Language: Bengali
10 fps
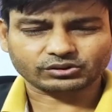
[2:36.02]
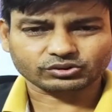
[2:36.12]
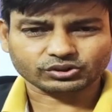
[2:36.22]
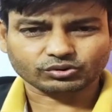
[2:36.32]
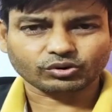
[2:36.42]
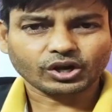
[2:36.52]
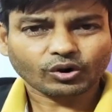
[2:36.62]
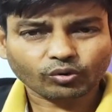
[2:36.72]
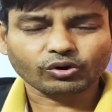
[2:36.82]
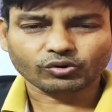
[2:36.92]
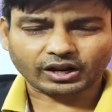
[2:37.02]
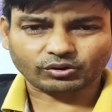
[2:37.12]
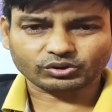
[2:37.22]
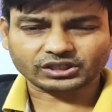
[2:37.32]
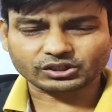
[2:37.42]
দায়িত্ব যদিও অন্যরা
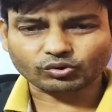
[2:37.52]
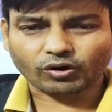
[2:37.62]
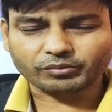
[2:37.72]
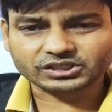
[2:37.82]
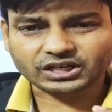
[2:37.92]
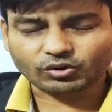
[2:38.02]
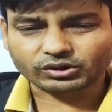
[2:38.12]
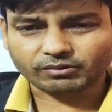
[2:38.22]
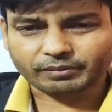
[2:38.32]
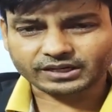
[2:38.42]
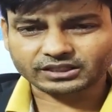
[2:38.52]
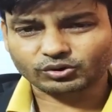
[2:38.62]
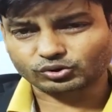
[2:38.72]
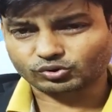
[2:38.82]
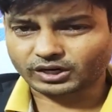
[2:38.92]
রয়েছেন কিন্তু অমিত শাহ গোটা
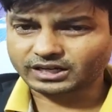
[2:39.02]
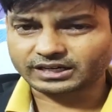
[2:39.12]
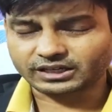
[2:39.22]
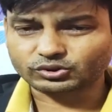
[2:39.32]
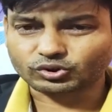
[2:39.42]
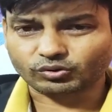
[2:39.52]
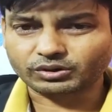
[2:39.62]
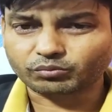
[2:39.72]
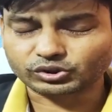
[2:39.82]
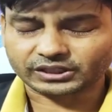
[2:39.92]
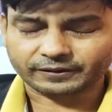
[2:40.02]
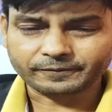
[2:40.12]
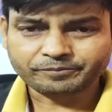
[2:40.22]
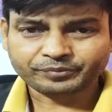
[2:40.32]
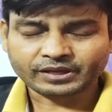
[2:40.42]
ব্যাপারটাতে নজর রাখেন এটা কিন্তু সকলেই বোঝেন
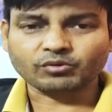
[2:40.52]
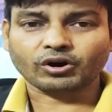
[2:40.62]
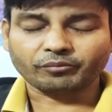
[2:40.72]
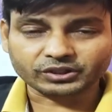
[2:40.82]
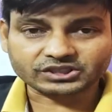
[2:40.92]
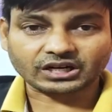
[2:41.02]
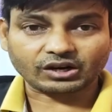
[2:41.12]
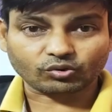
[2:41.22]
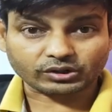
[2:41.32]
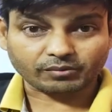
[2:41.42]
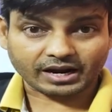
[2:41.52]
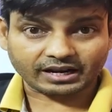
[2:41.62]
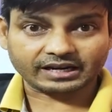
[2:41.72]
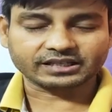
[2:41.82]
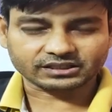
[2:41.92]
এবং অমিত শাহ গোটা
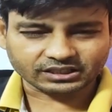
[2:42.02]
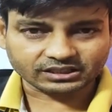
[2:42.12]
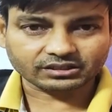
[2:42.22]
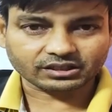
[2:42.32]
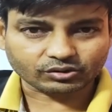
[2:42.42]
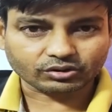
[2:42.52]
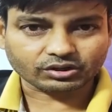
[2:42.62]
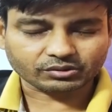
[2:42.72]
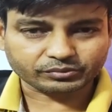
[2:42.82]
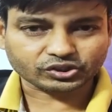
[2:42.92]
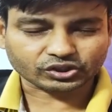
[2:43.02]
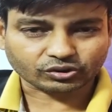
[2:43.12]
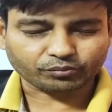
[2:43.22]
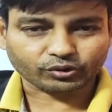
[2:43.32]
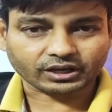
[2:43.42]
বাংলা নিয়ে তিনি এই বিষয়
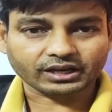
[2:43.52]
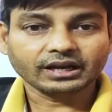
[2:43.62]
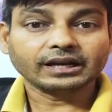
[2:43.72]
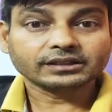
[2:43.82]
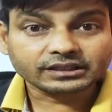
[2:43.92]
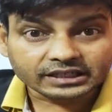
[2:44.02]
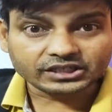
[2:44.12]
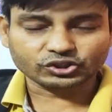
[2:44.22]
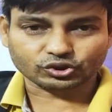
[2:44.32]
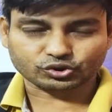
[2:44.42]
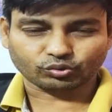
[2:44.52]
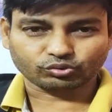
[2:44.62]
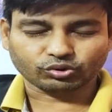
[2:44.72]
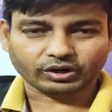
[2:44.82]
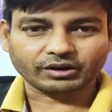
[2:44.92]
সম্পর্কে তিনি নিজস্ব
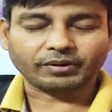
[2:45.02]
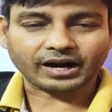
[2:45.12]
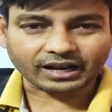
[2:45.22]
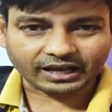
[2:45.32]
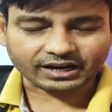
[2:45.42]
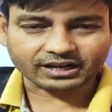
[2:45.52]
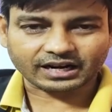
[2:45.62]
উদ্যোগে বাংলার